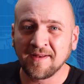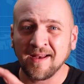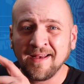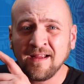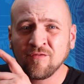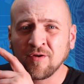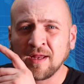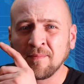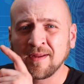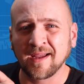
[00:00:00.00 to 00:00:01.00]
Der Link von
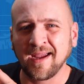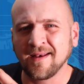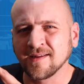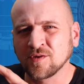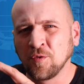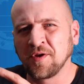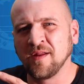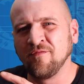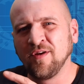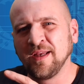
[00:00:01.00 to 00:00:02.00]
dem Gerät ist unter
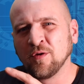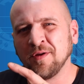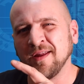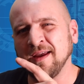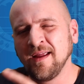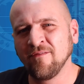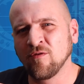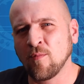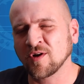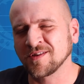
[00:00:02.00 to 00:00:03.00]
dem Video in der
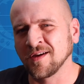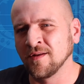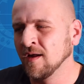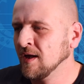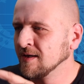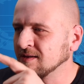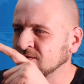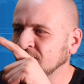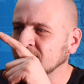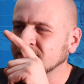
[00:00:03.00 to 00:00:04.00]
Infobox drin.
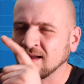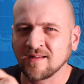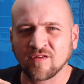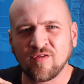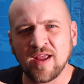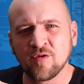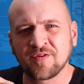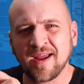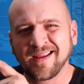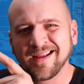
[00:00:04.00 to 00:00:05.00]
Das ist wie gesagt das
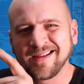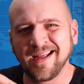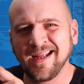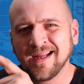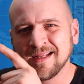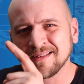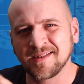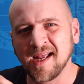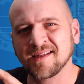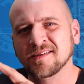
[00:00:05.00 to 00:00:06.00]
Fayotech
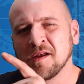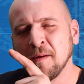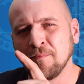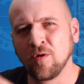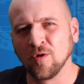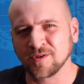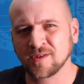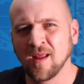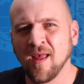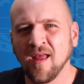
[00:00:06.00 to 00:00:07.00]
G6
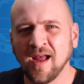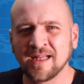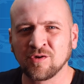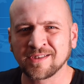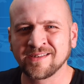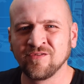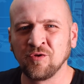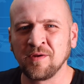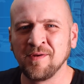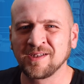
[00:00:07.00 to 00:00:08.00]
Plus. Ansonsten
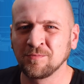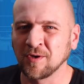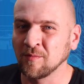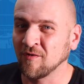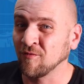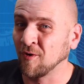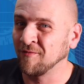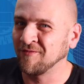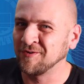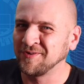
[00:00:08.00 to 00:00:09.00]
würde ich mich super darüber
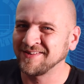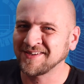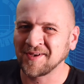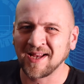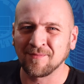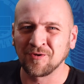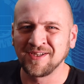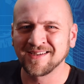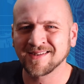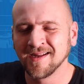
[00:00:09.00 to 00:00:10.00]
freuen, wenn du diesen Kanal
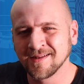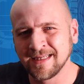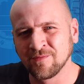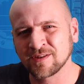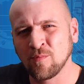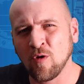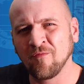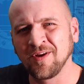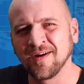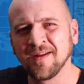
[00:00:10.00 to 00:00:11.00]
abonnierst. Sehen wir uns
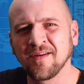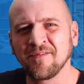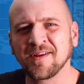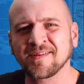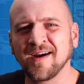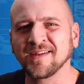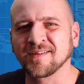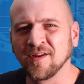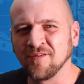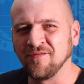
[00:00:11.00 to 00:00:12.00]
morgen wieder, wenn es
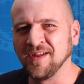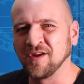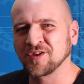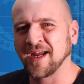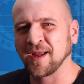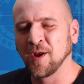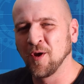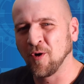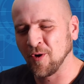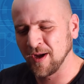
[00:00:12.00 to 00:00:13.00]
heißt Videocheck.
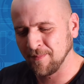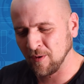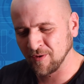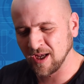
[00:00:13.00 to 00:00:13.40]
Euer Paul